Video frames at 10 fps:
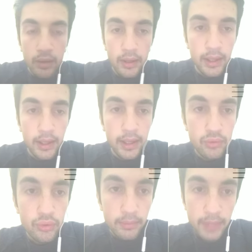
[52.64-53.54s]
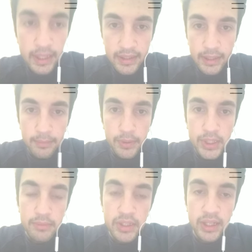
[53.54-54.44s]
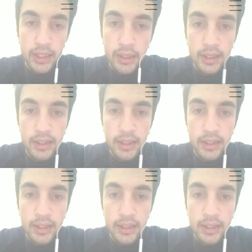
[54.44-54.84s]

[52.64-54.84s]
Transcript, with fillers: E, çünkü birazdan yapacağımız şeyde yan